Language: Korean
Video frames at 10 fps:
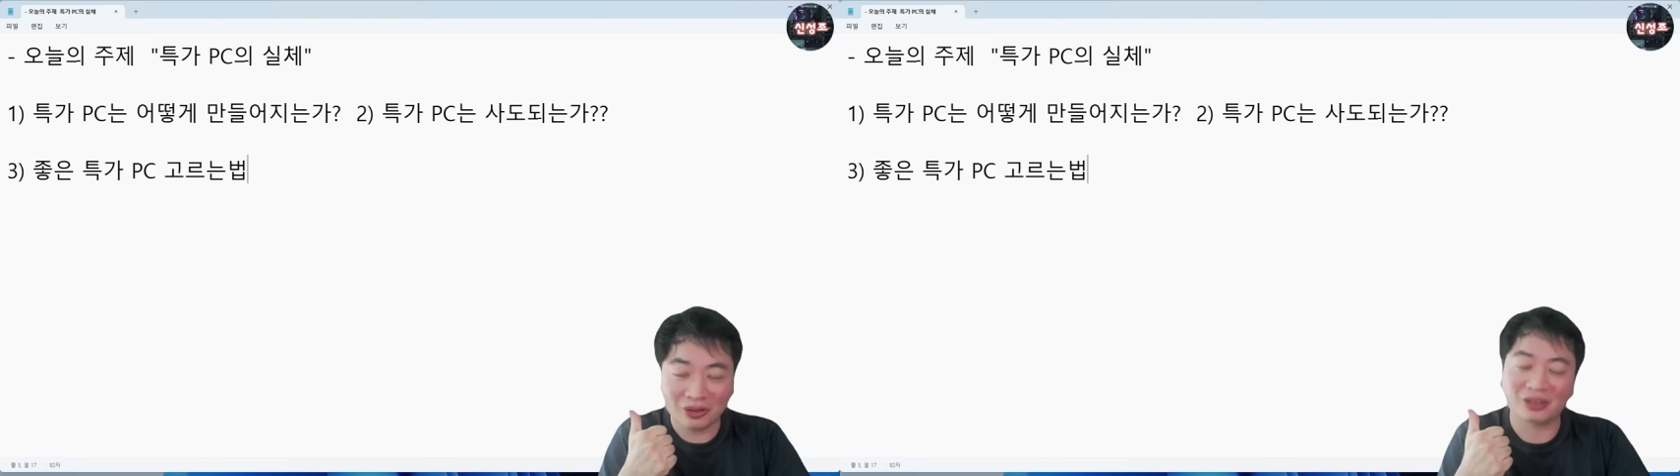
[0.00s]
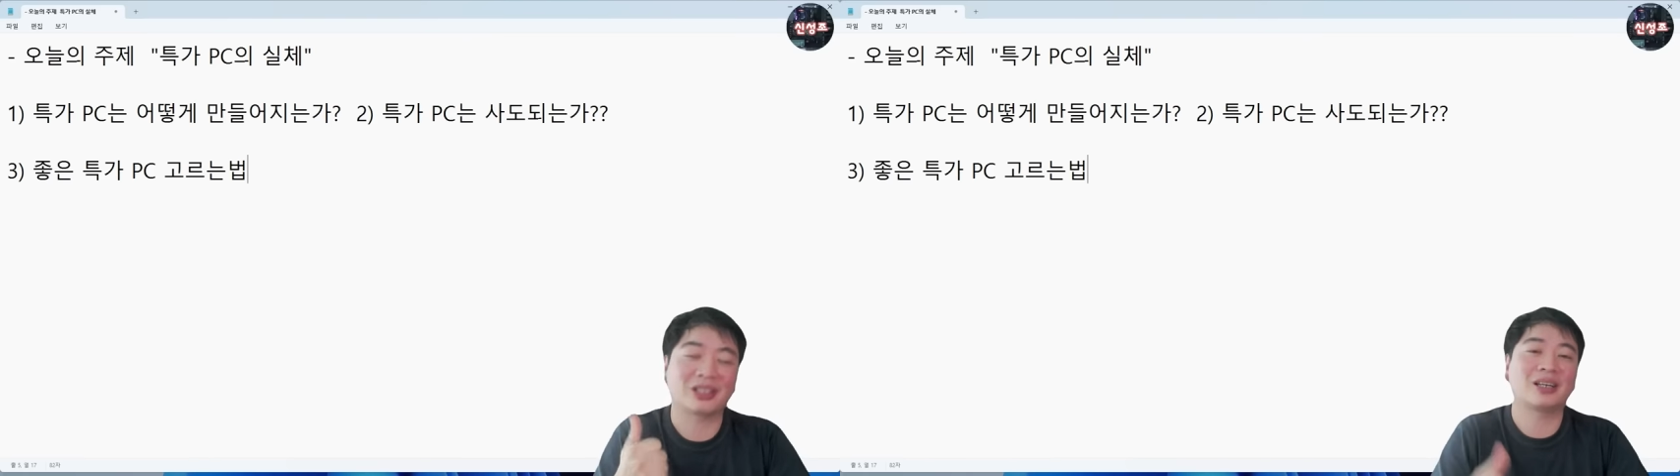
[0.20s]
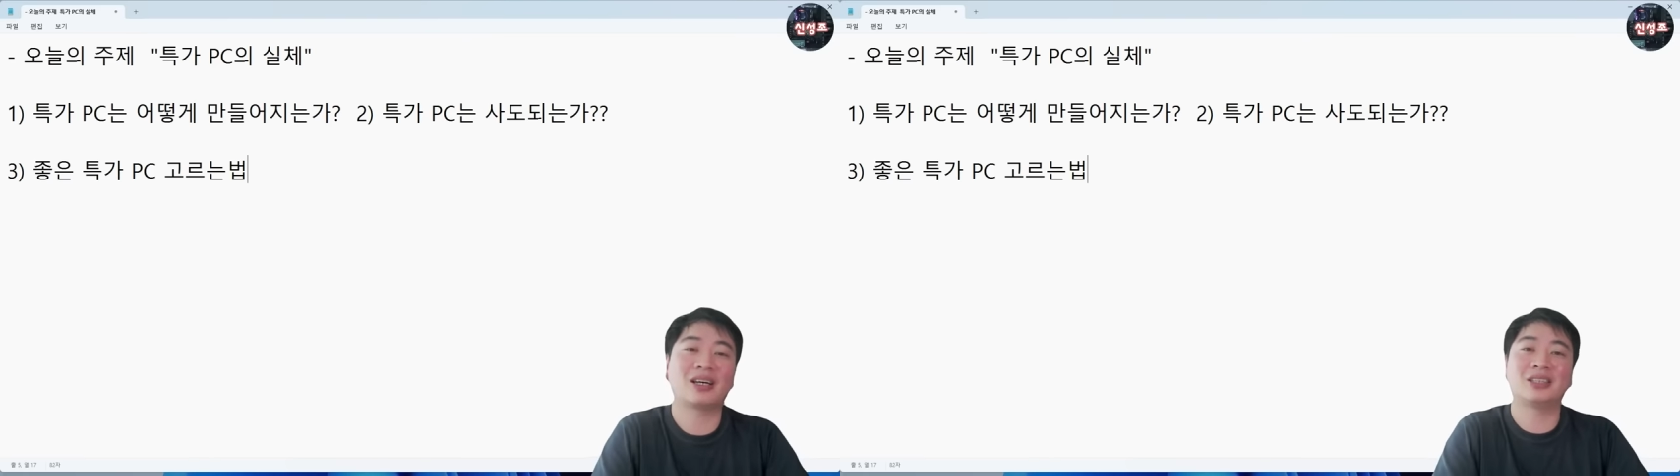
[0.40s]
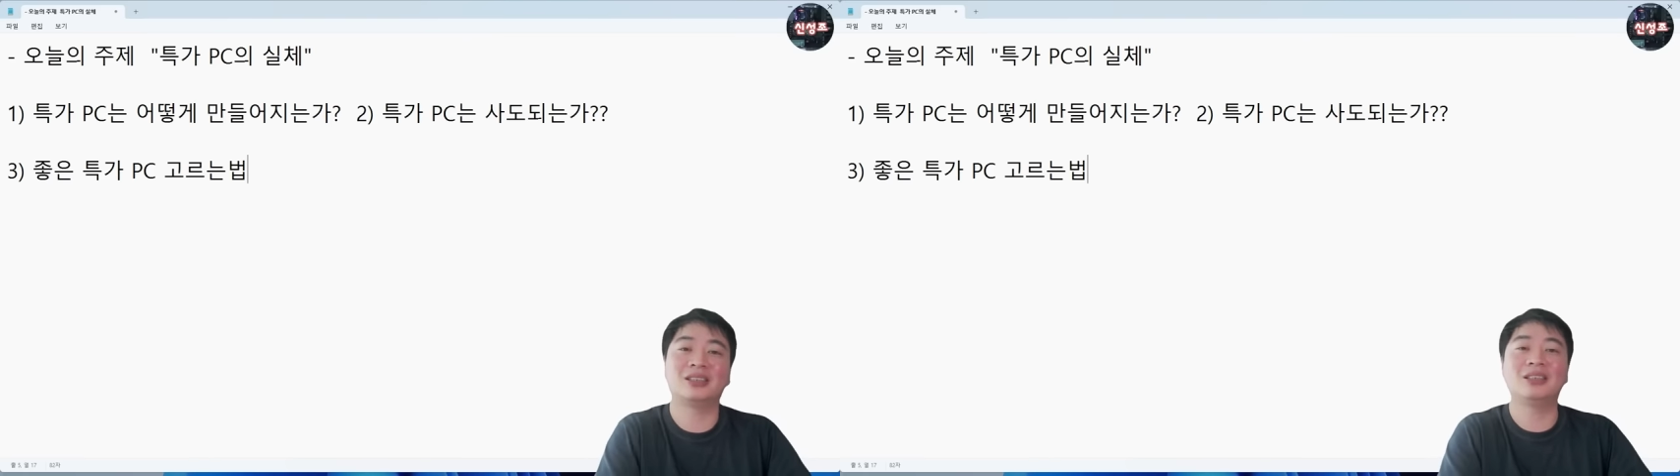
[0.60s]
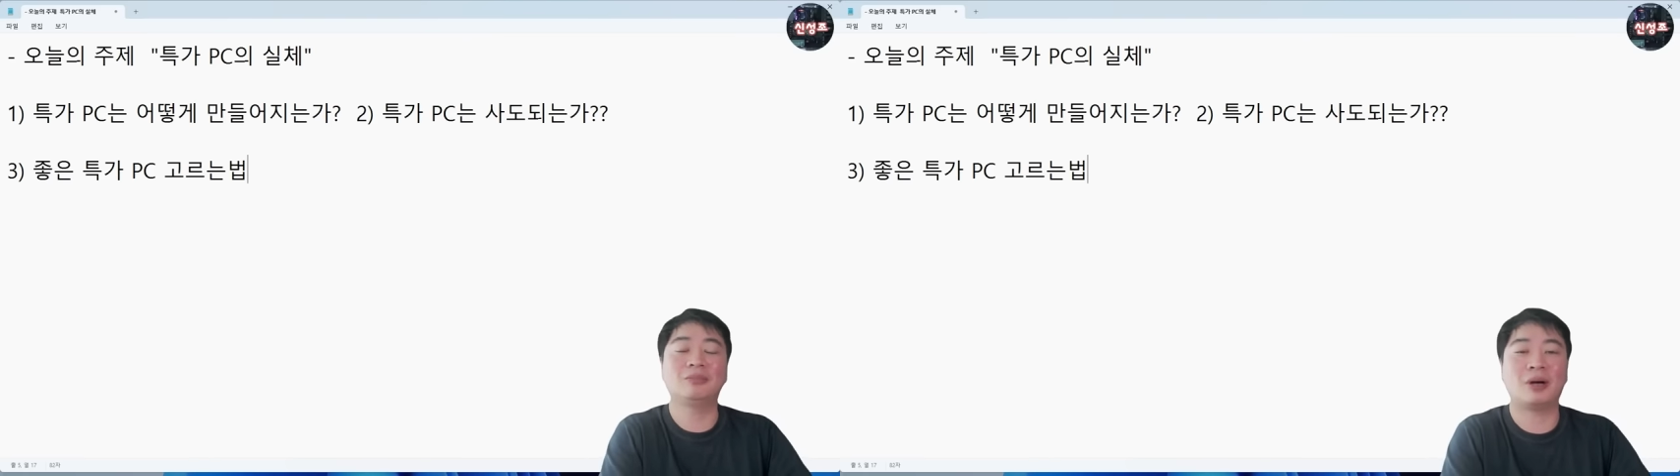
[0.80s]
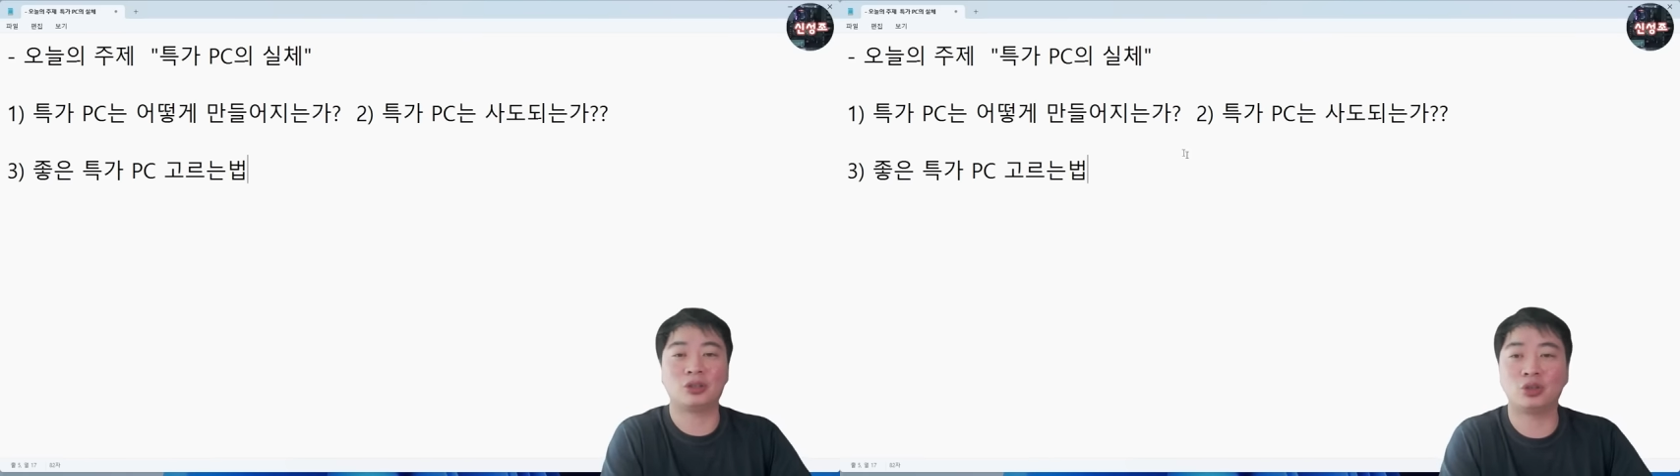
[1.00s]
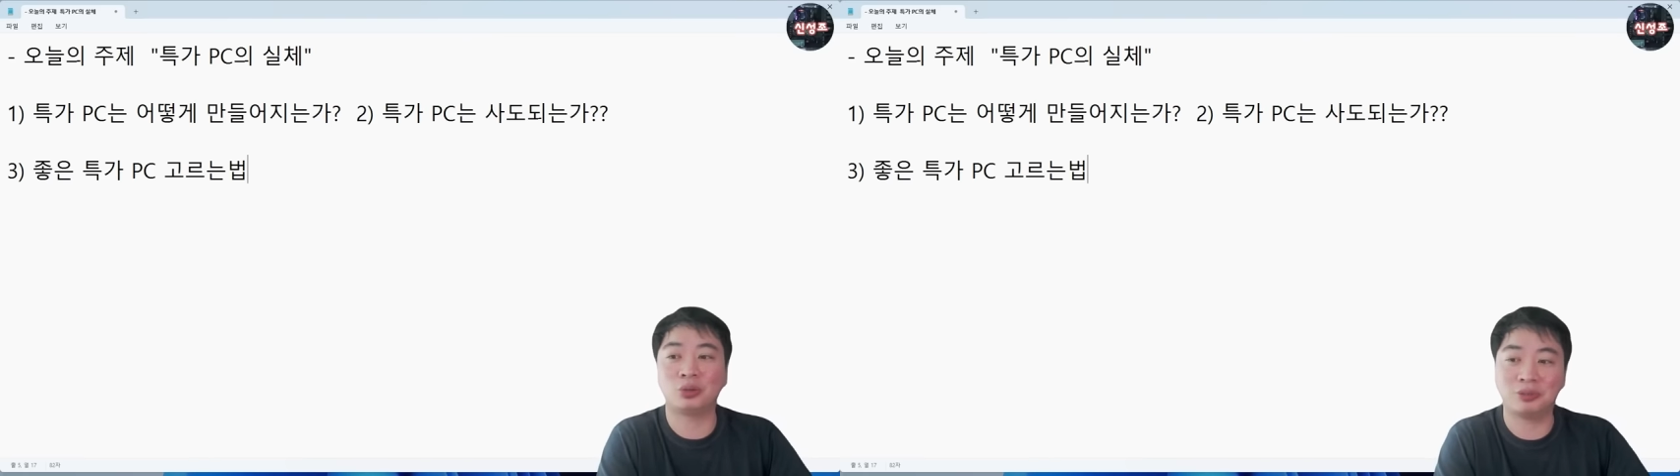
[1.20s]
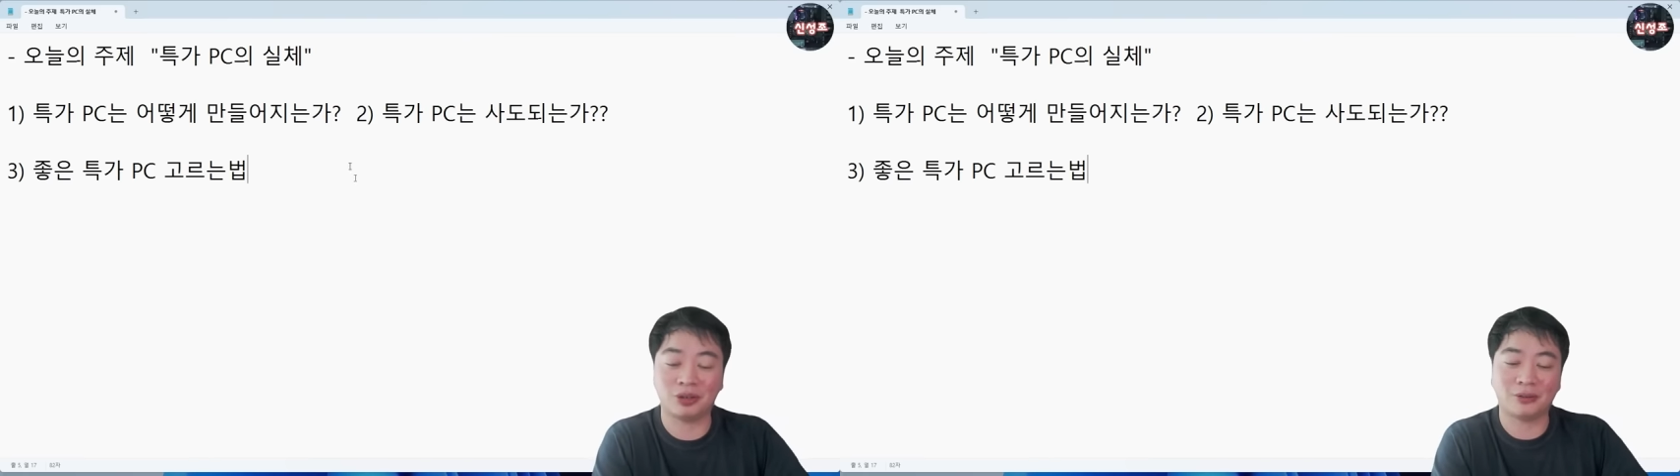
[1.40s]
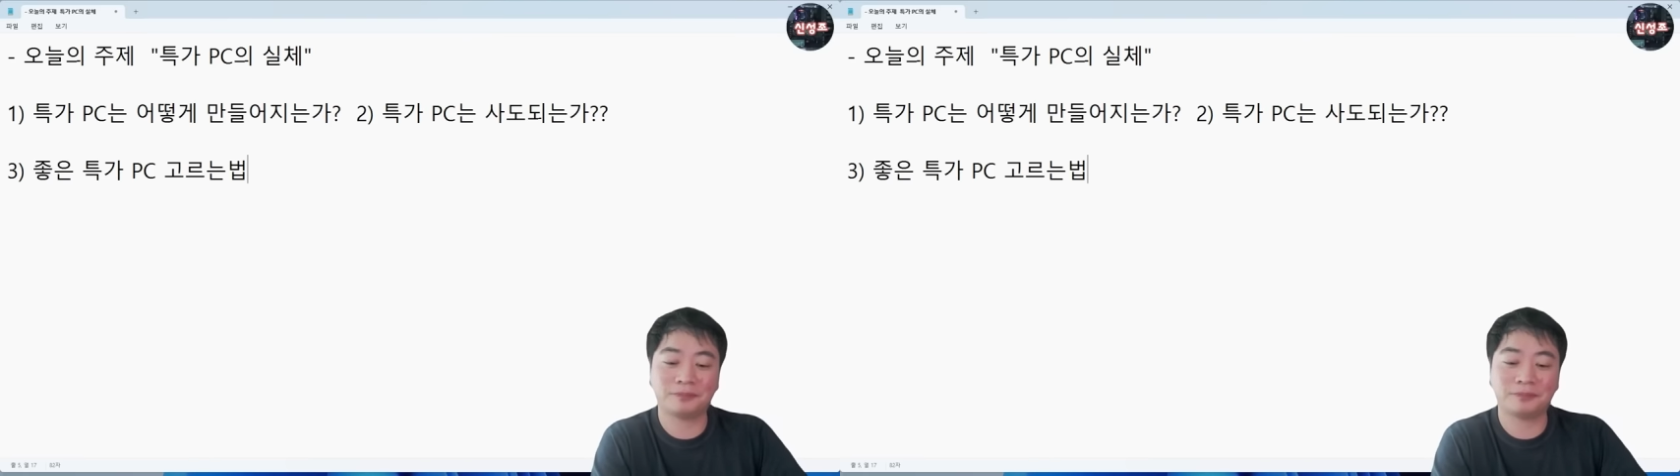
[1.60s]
영상 끝까지 봐주십시오.